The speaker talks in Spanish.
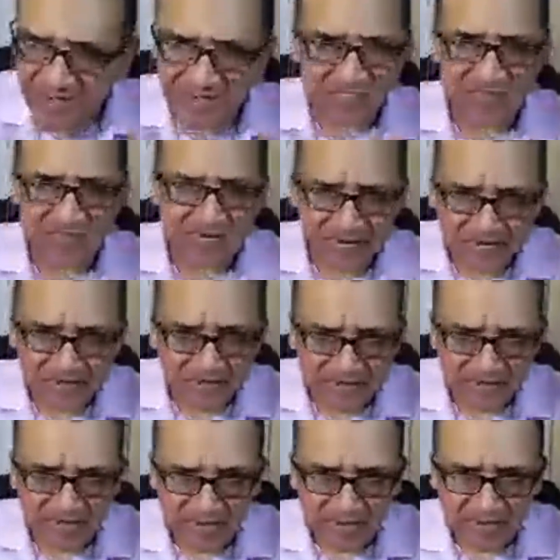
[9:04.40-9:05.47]
la
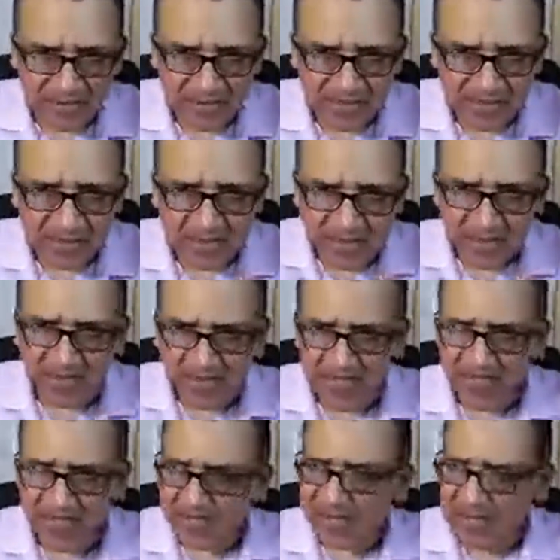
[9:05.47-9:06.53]
esperanza
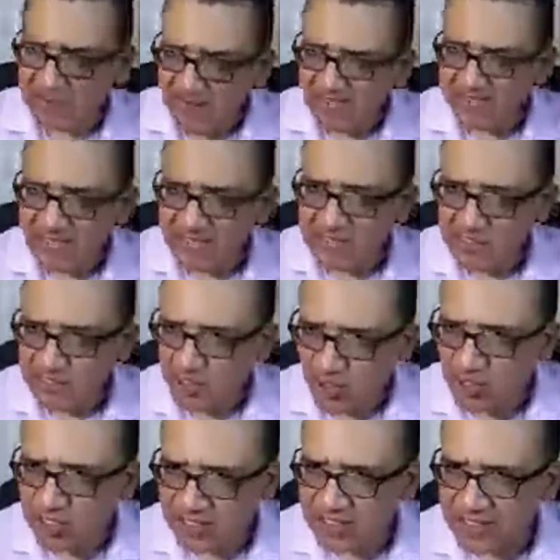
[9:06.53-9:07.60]
requiere de bases
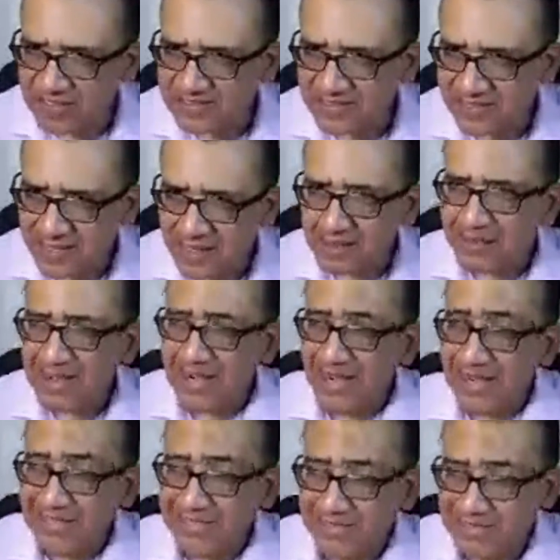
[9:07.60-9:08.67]
sólidas
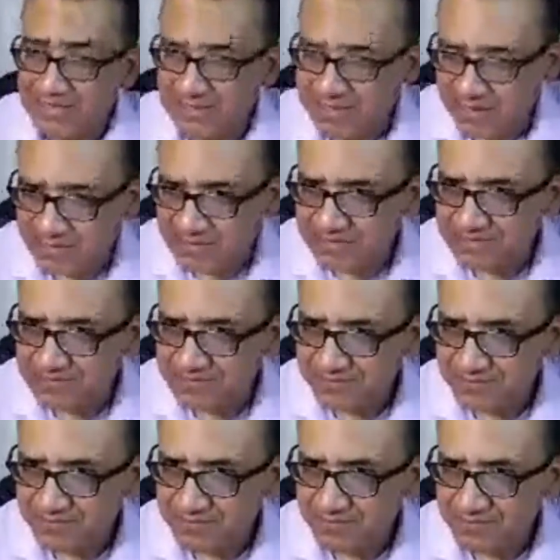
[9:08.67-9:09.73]
para existir
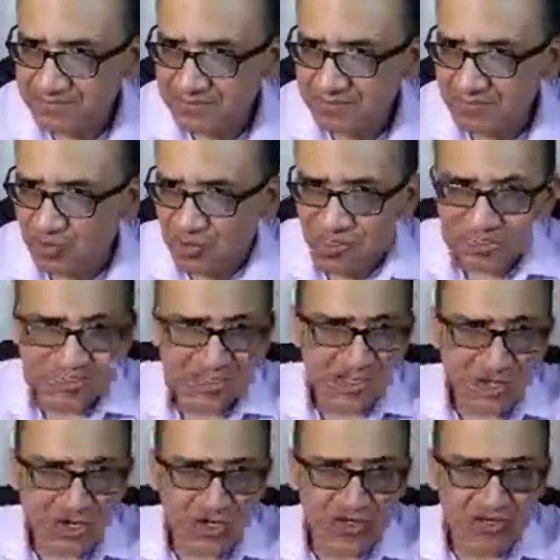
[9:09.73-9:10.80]
porque
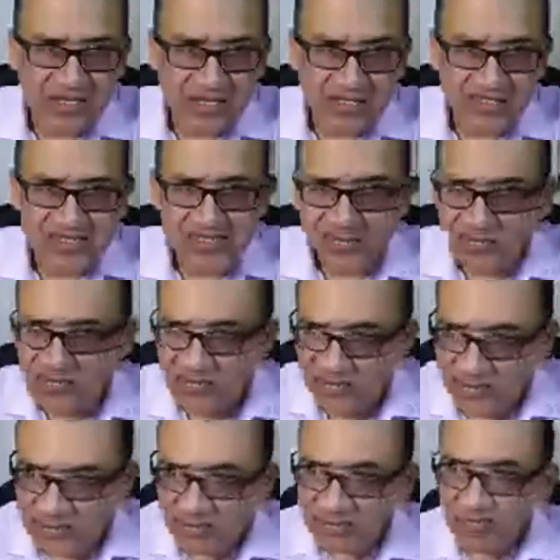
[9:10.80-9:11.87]
si, no,
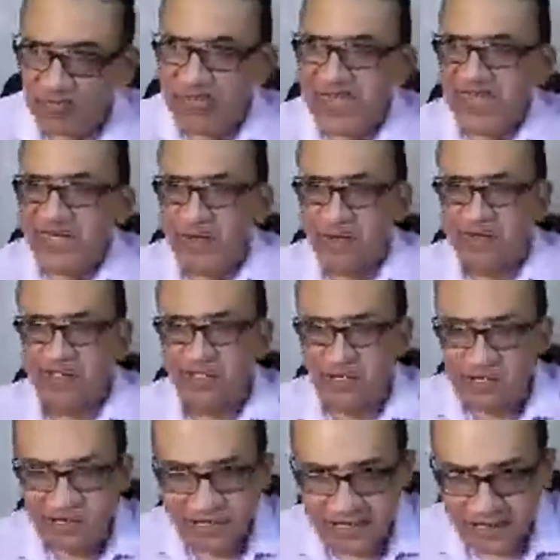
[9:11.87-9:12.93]
estamos hablando de una
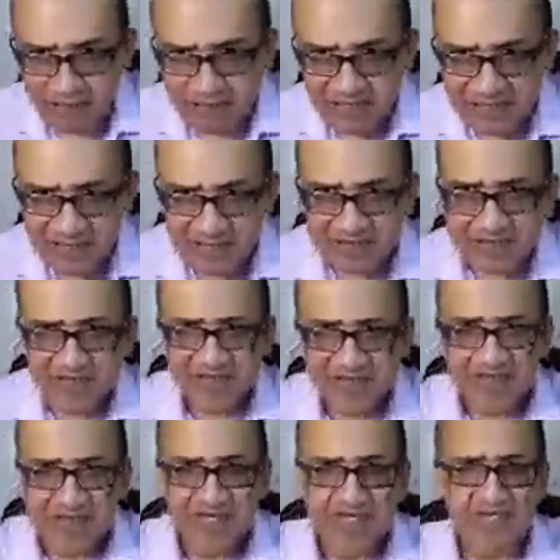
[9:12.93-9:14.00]
ilusión nada
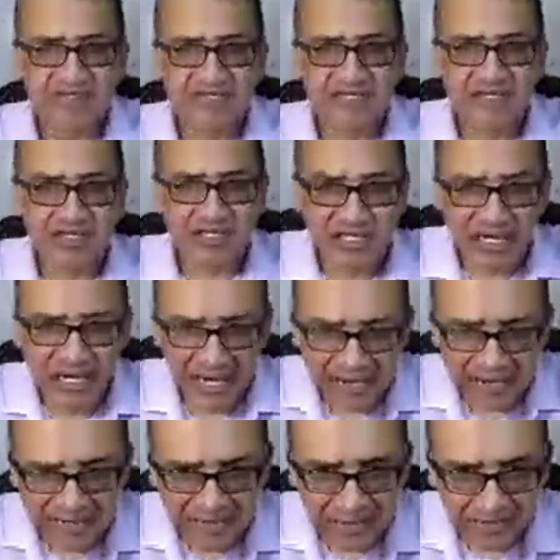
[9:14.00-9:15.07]
más, de castillos en
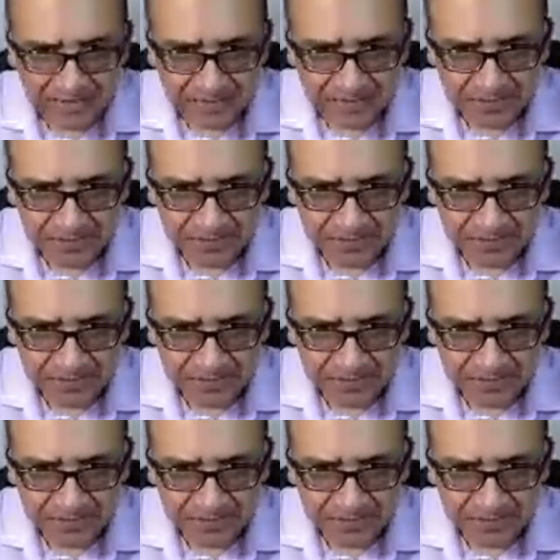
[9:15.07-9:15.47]
el aire.